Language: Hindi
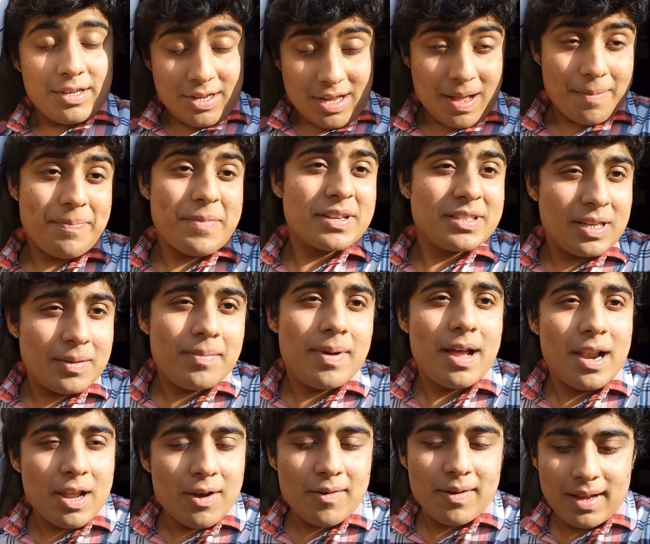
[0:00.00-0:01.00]
अब तक
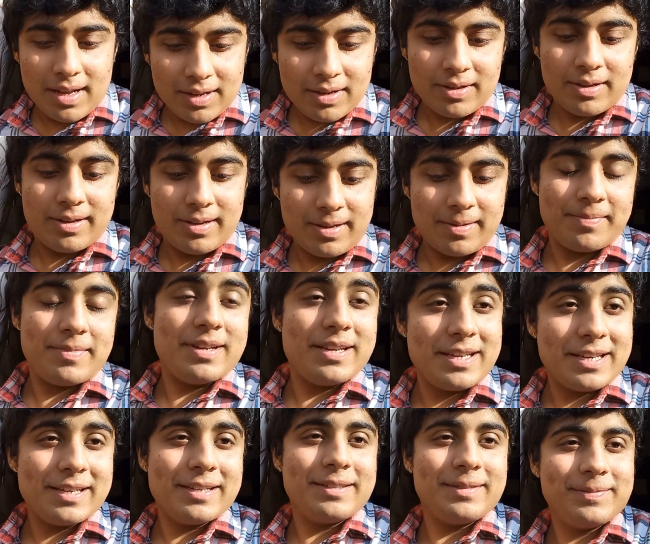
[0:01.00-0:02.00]
संभाला हुआ है हमने
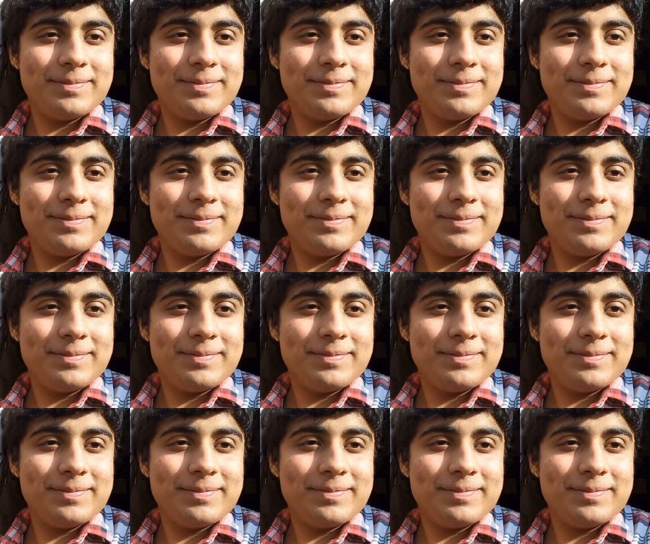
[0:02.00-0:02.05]
ये